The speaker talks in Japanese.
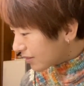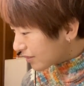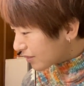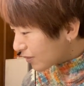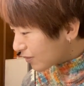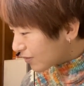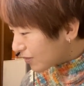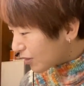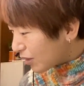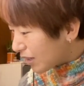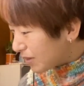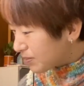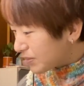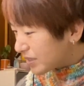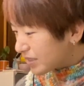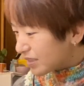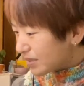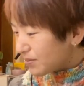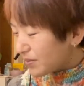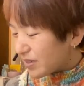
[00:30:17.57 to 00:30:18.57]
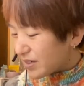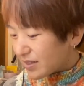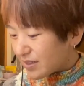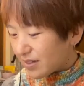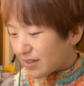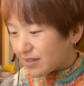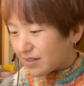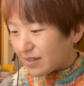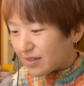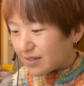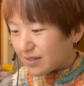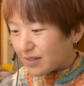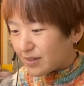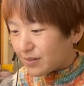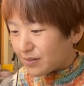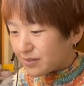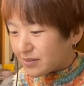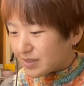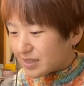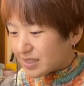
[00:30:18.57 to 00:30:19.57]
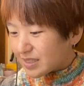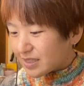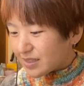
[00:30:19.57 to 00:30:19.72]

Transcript: この紙芝居なんだってよ藤